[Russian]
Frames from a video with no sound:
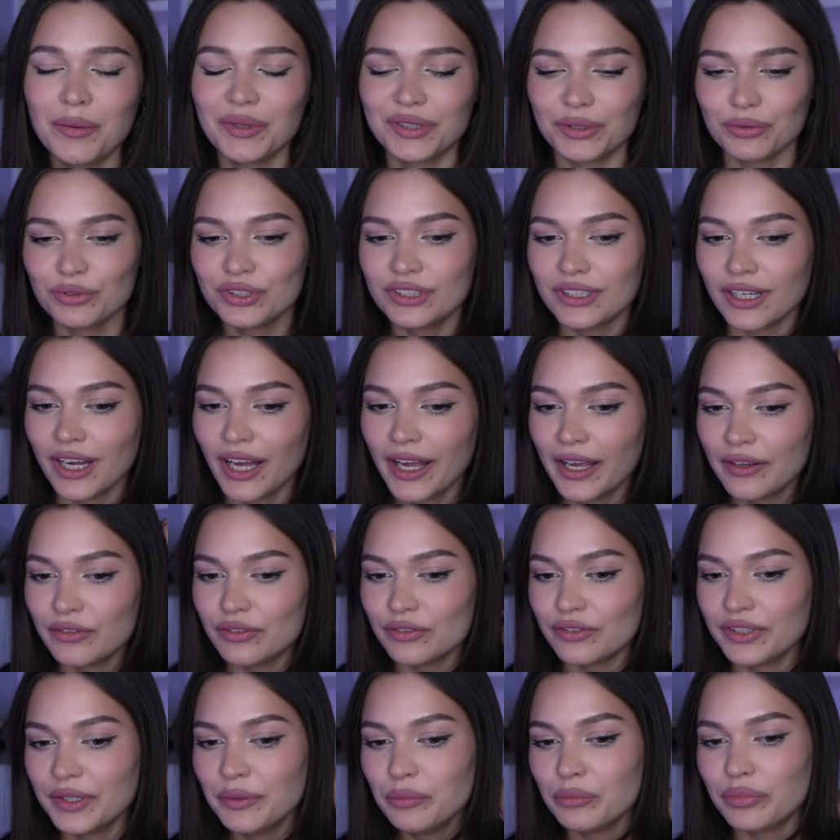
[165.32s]
Потому что
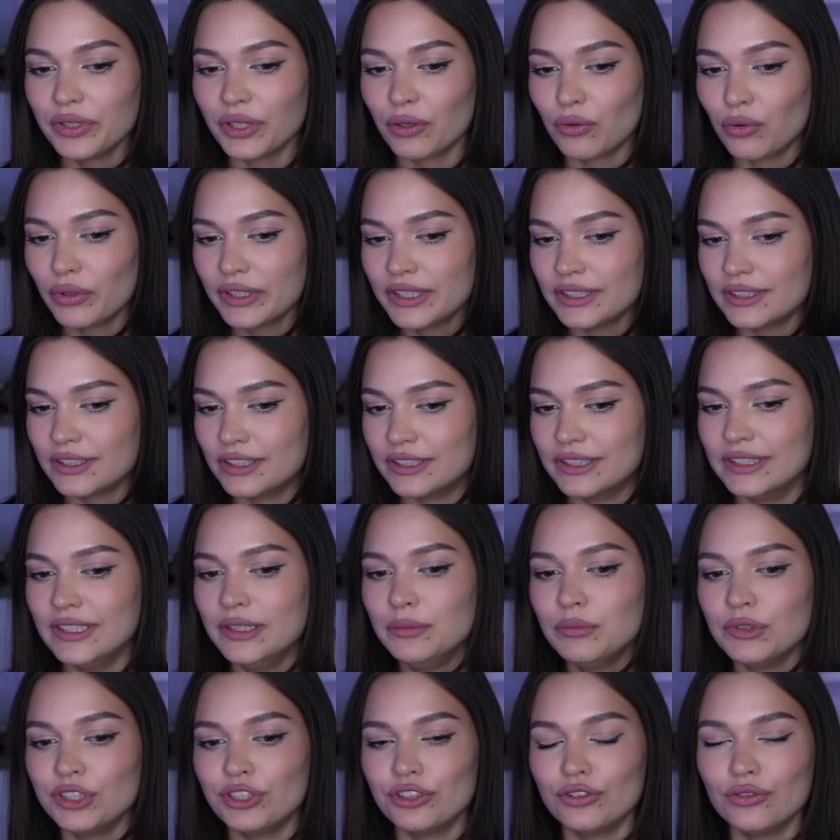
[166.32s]
все время приходится с
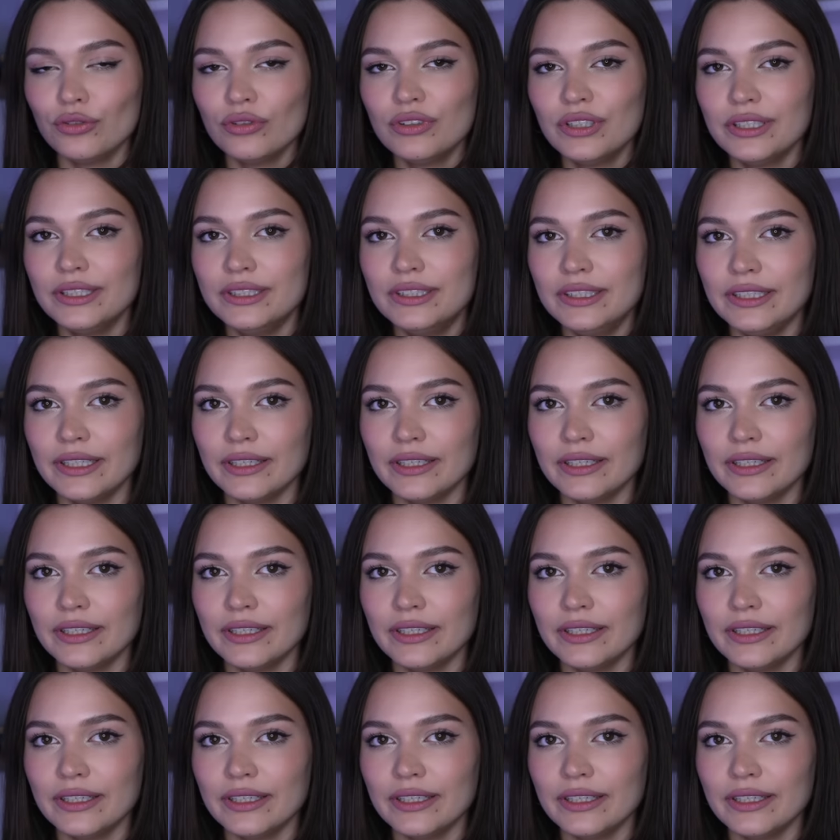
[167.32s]
ними что-то делать.